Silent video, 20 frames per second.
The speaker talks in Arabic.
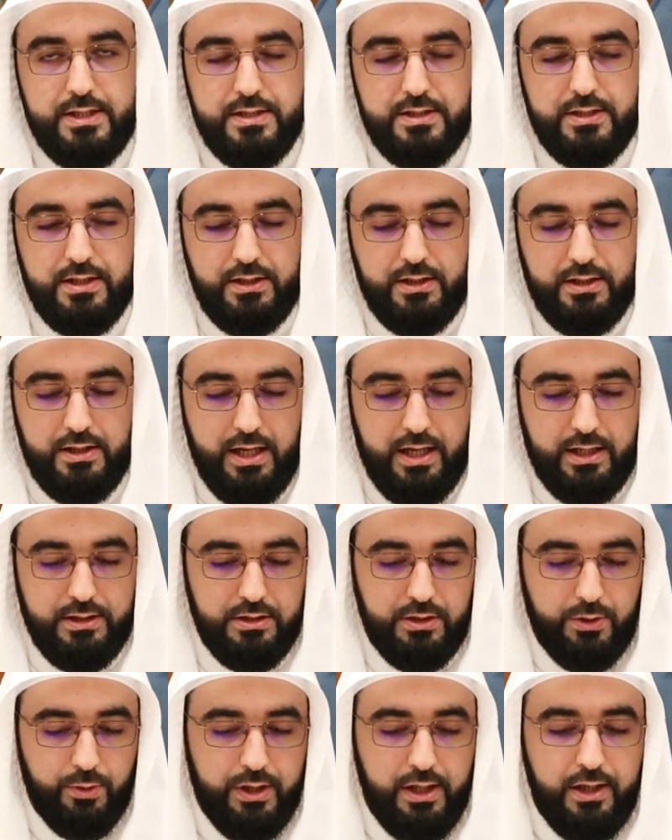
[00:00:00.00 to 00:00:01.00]

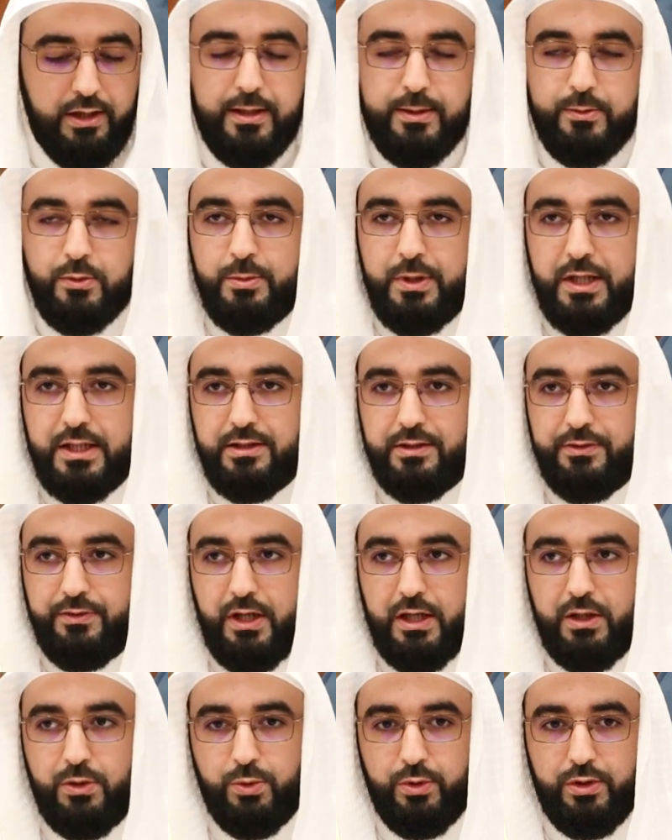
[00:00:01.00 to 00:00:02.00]
السيئات ويعلم ما
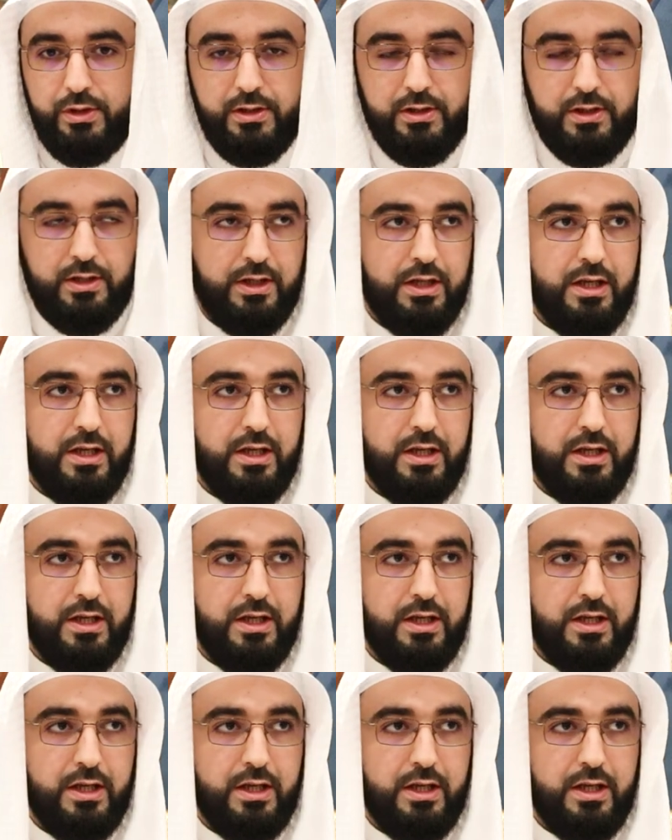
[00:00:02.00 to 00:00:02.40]
تفعلون